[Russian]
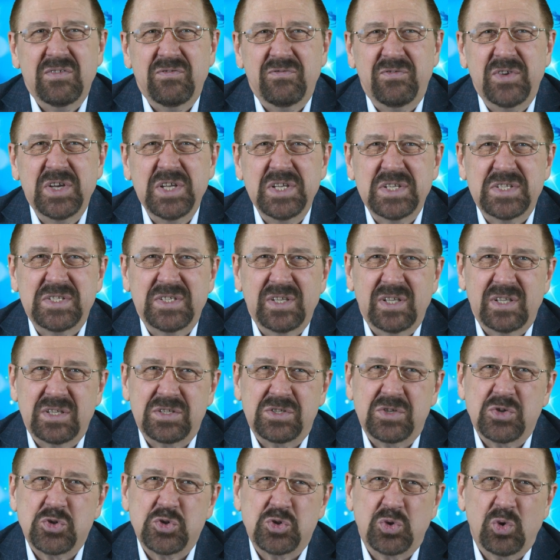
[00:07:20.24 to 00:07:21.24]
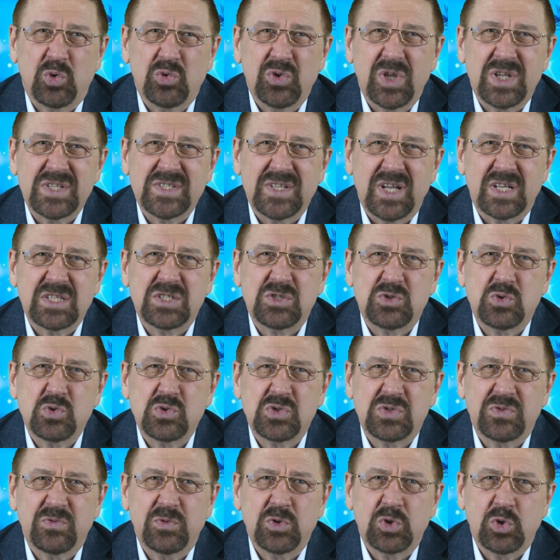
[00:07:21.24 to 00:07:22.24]
выяснилось, что у нас
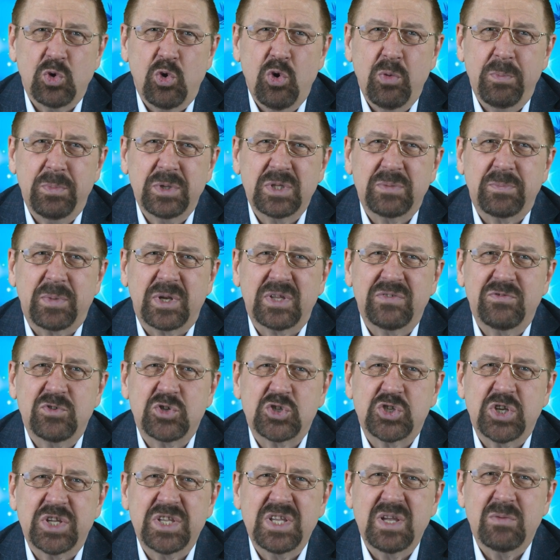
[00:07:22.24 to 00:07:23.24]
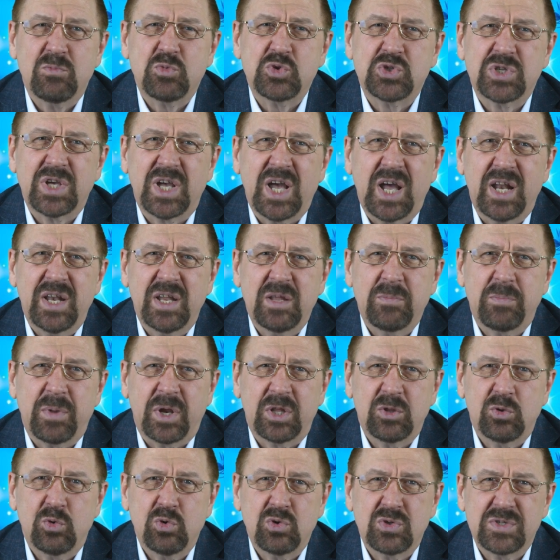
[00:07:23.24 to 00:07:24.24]
отсутствует опыт продвижения музыкальной
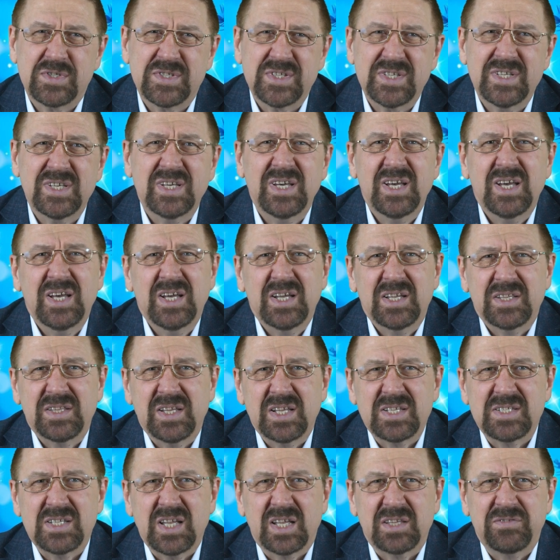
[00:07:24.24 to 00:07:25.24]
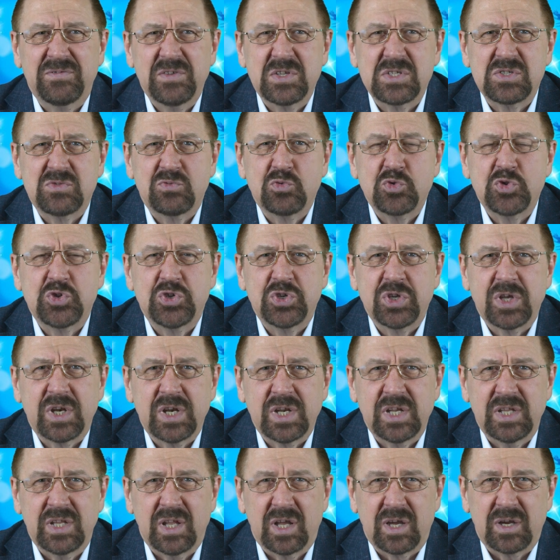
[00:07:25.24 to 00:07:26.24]
продукции на соответствующий
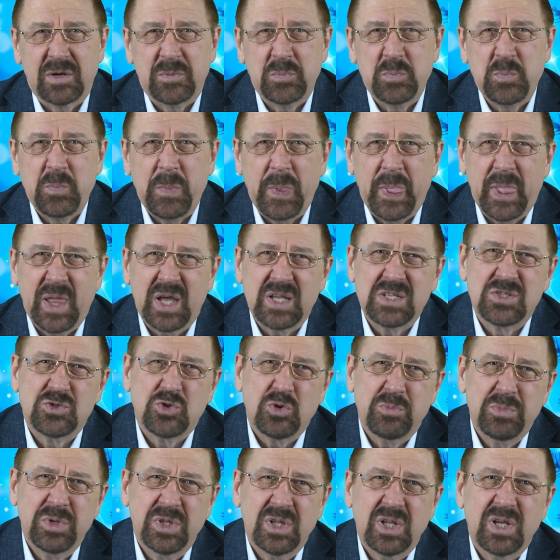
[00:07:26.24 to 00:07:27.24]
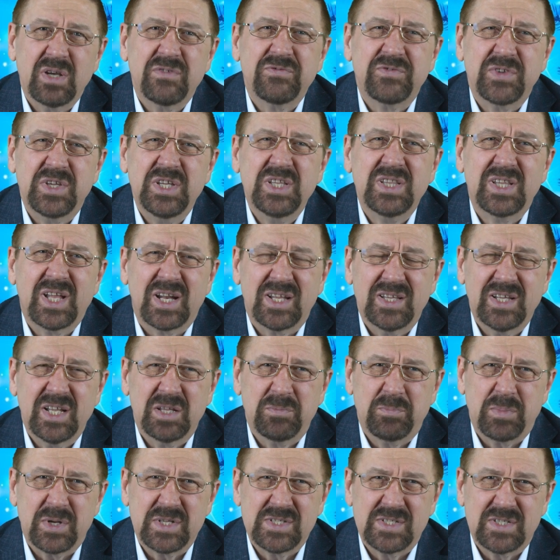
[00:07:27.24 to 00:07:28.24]
рынок, особенно в
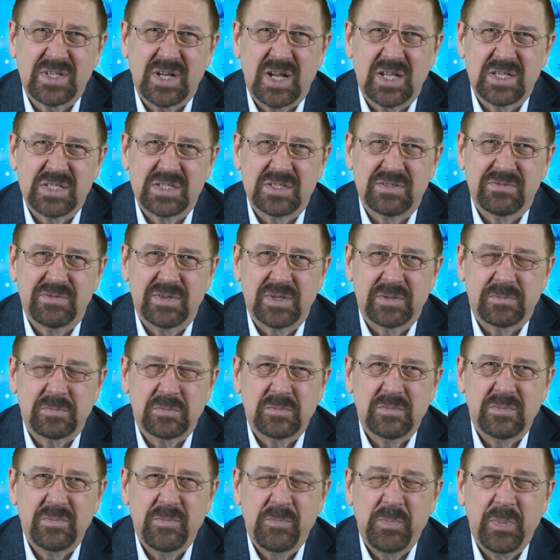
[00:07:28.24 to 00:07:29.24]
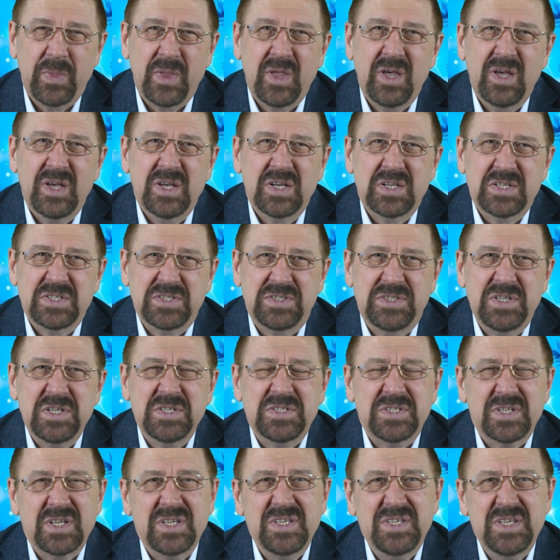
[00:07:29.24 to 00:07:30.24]
интернет-пространстве.
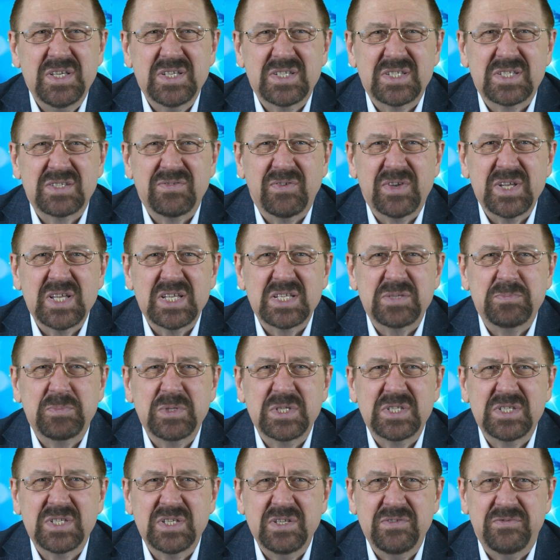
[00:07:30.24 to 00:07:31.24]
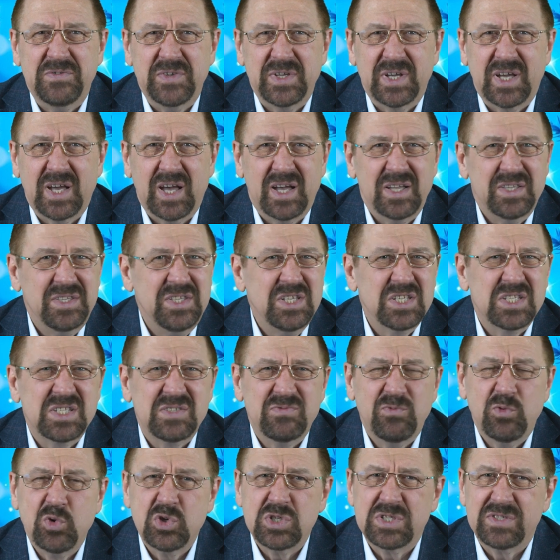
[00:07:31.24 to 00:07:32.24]
Здесь есть своя специфика, не
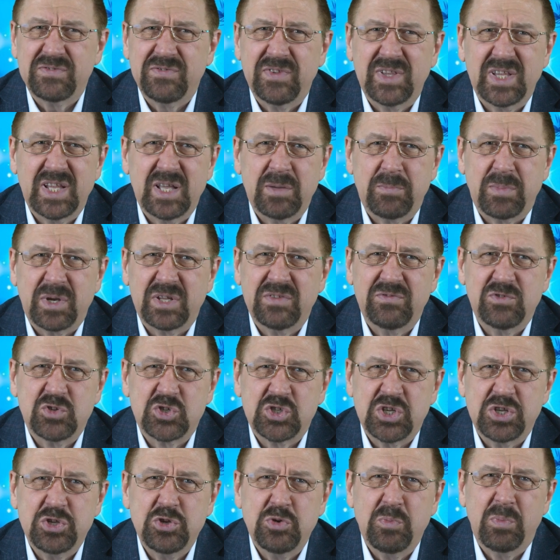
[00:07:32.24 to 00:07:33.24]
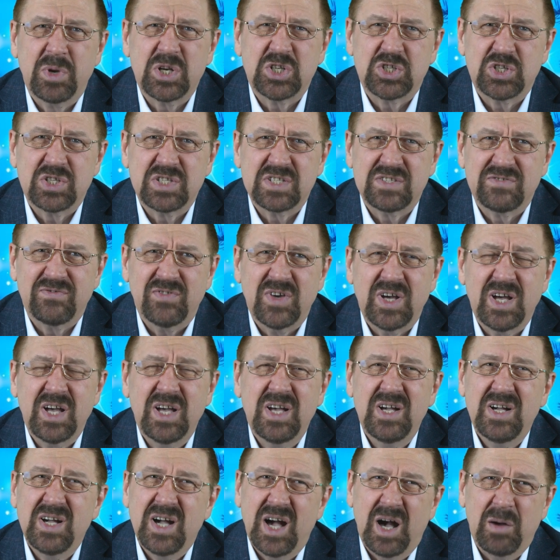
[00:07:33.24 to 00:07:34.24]
свойственная продвижению большинства
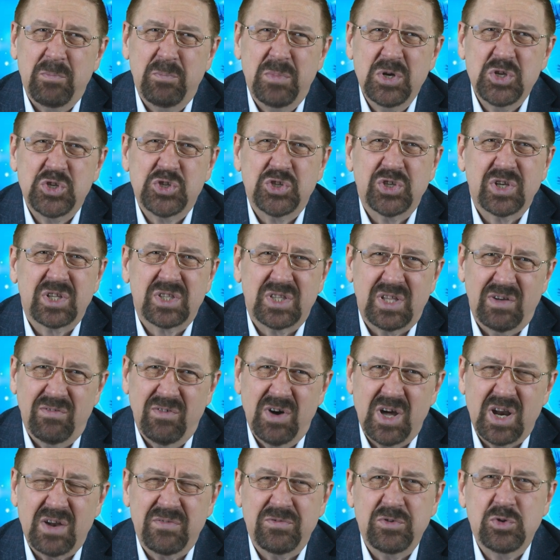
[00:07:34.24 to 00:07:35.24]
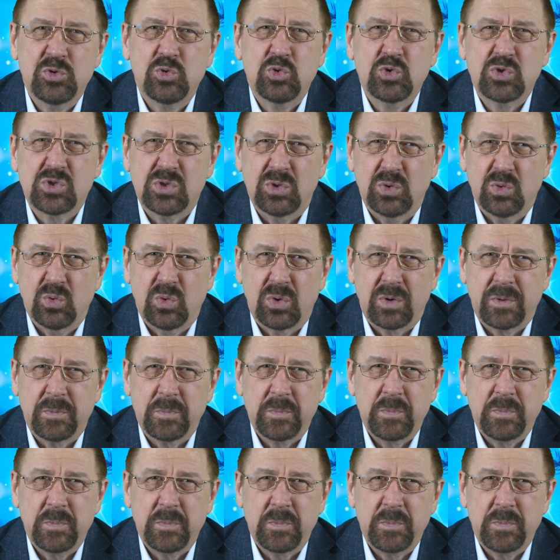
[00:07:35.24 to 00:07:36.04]
обычных товаров и услуг.